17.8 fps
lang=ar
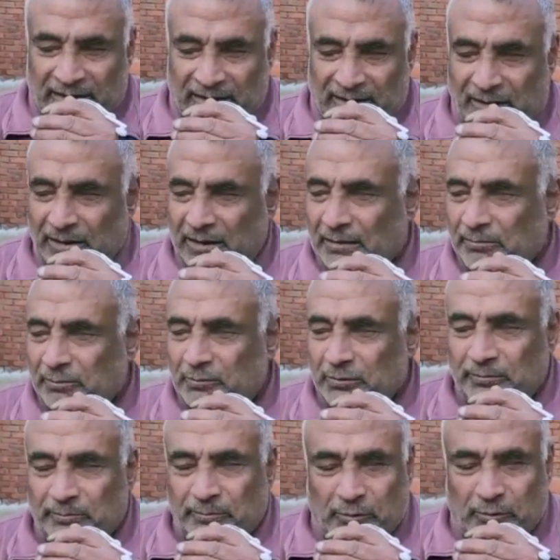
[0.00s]
هي
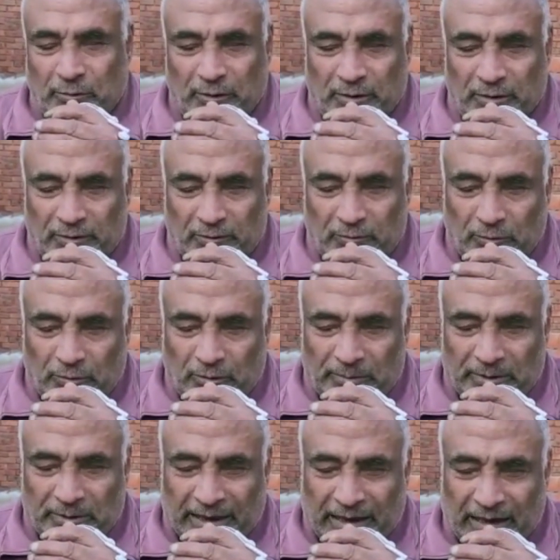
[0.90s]
بتقوم بكل الدور
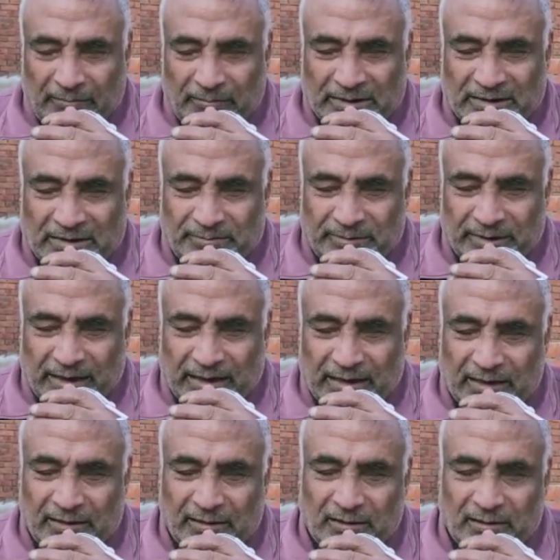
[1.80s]
بتاعها بس من
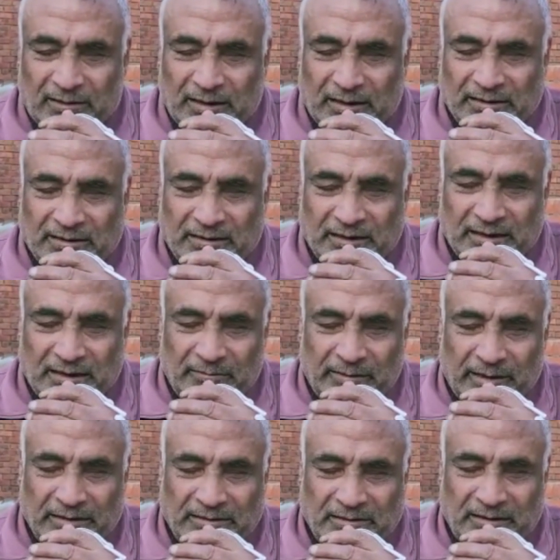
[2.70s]
عدا التأثير اللي
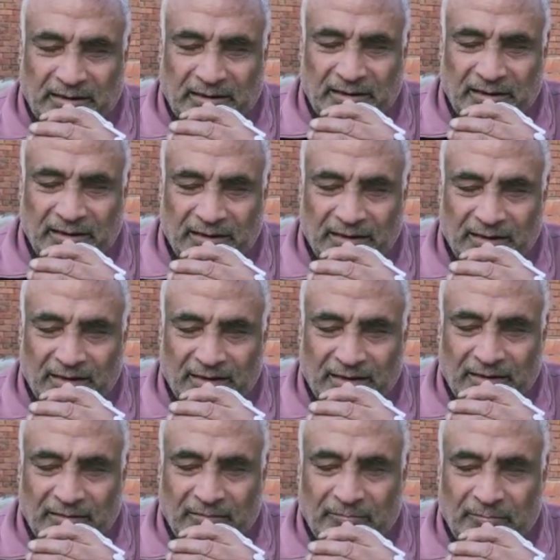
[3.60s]
بيأثر
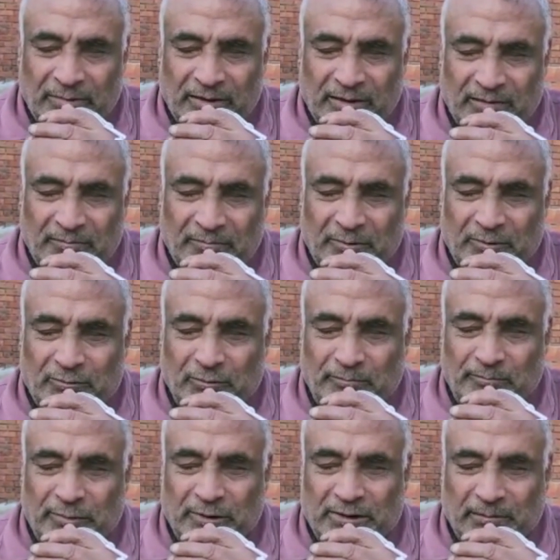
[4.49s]

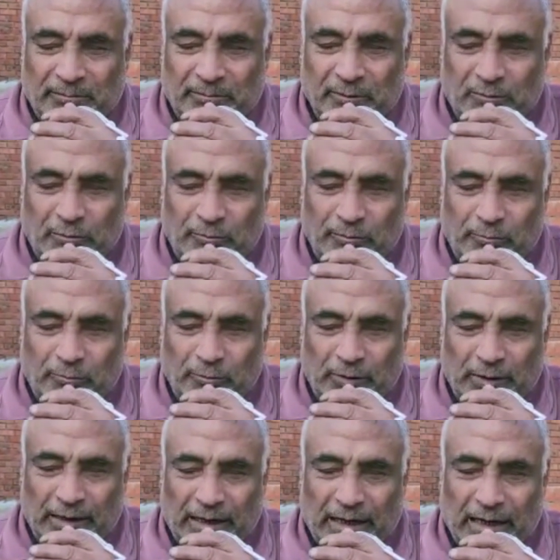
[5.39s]
بتقوم بالطبيخ
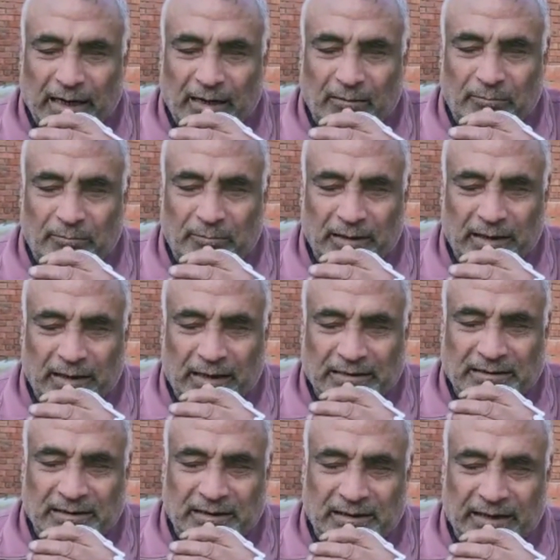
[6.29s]
وبكل حاجة
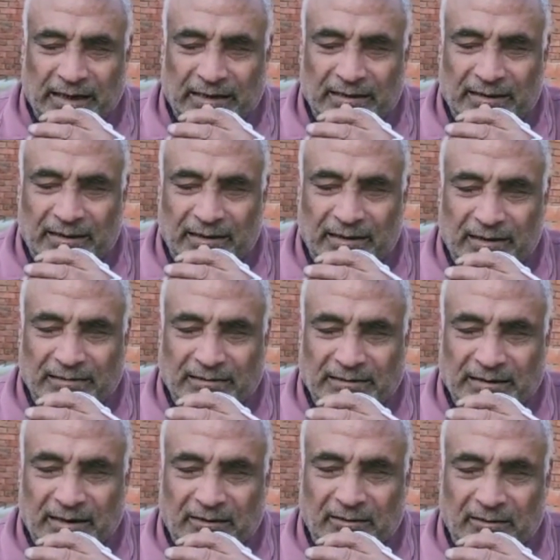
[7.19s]
وبالغسيل عندنا
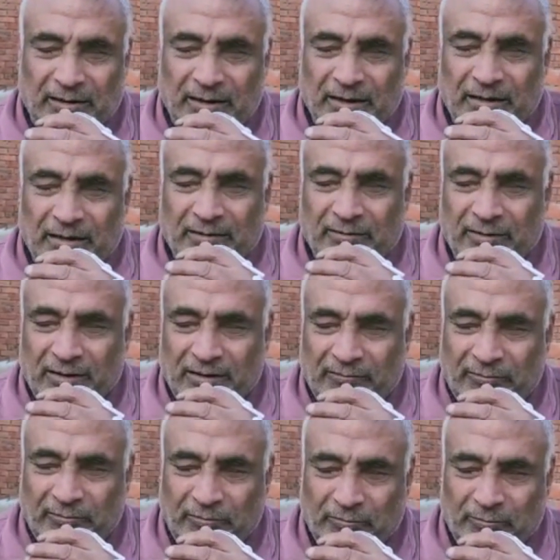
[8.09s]
غسالة آه،
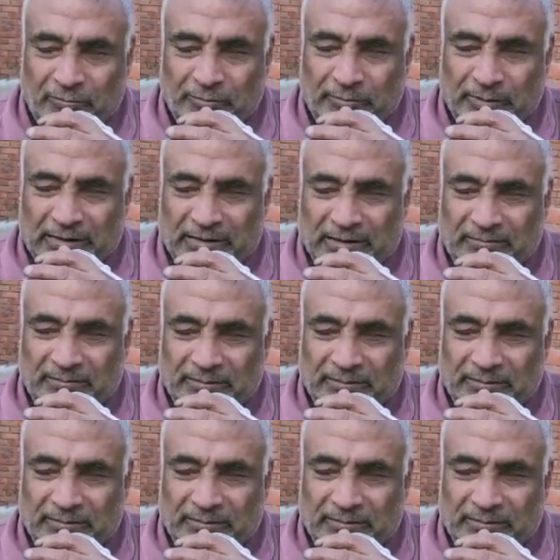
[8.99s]
فول اوتوماتيك